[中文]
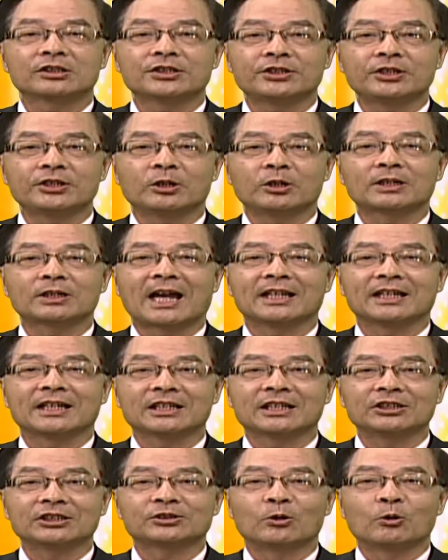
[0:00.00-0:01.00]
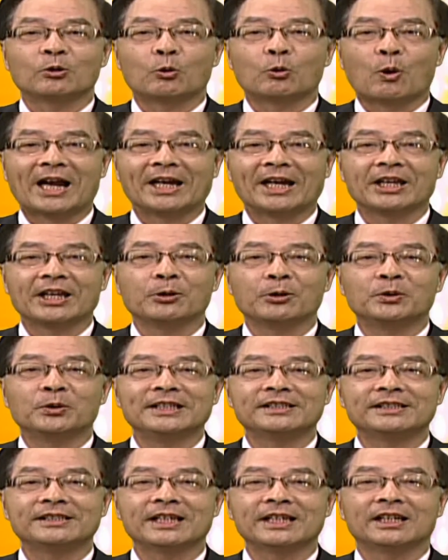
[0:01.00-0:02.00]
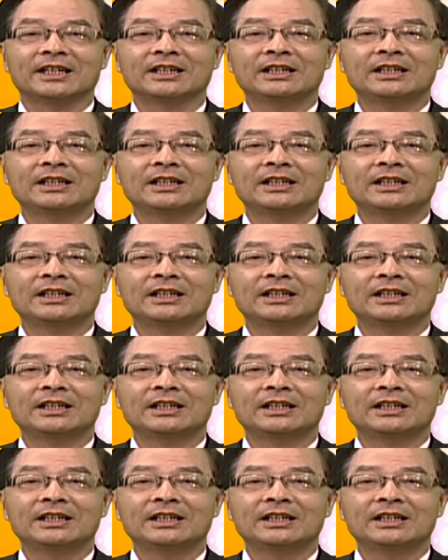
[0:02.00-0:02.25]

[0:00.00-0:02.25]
修改各种法律文件。